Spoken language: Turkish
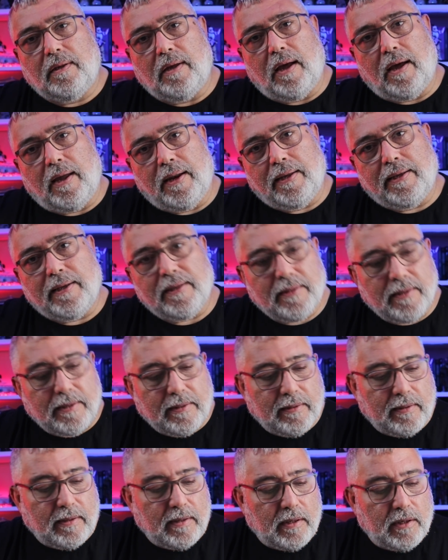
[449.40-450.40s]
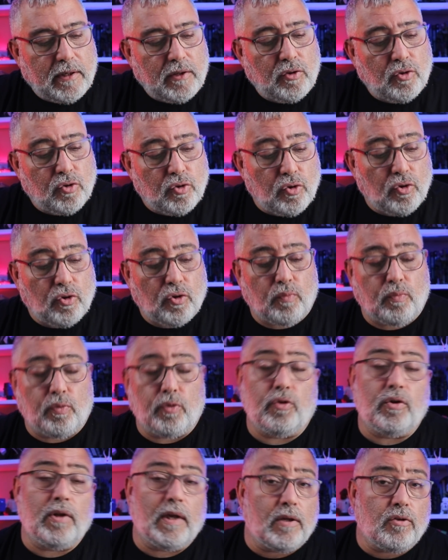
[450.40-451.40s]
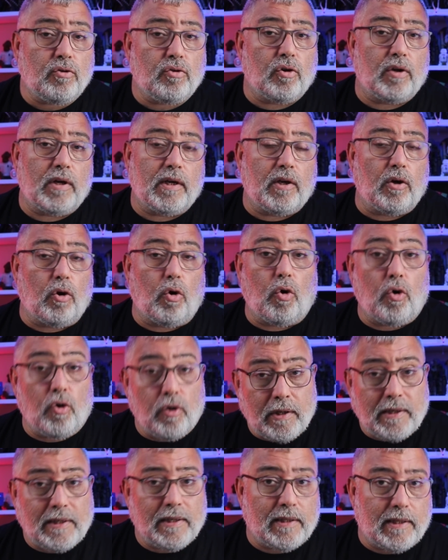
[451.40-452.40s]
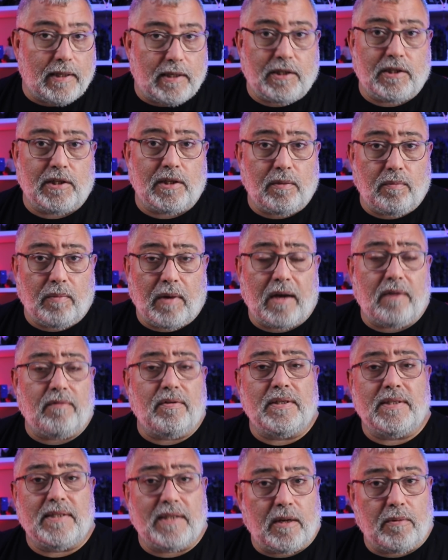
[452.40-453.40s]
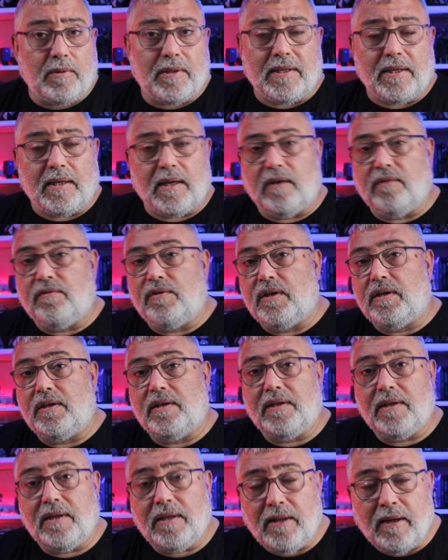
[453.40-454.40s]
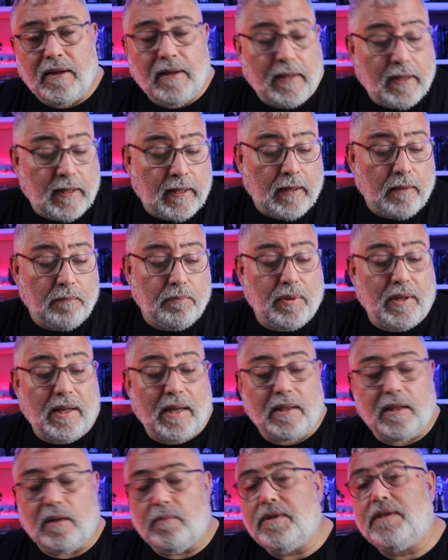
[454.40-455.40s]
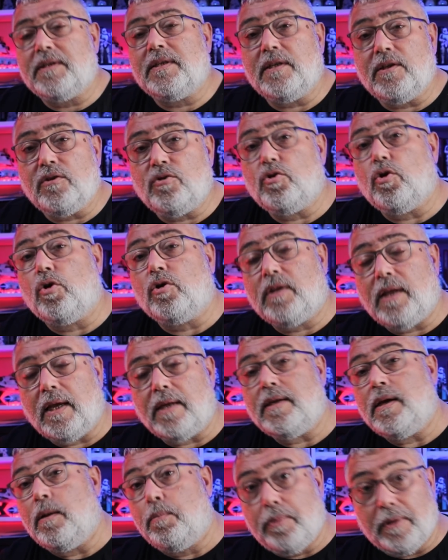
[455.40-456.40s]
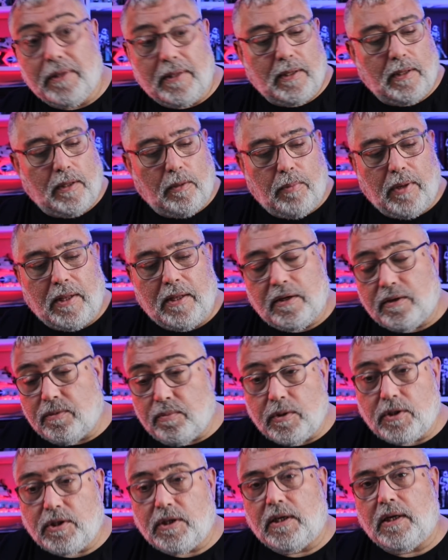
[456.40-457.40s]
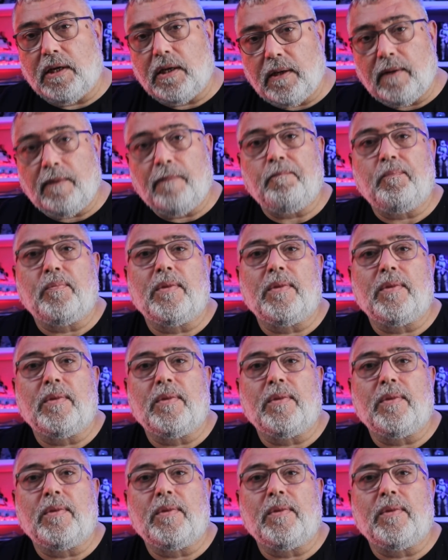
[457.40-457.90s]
hareket ettiğini çünkü bundan sonraki 10 yıl için Marvel sinematik evreninin planlamasının çoktan yapıldığını belirtmiş ki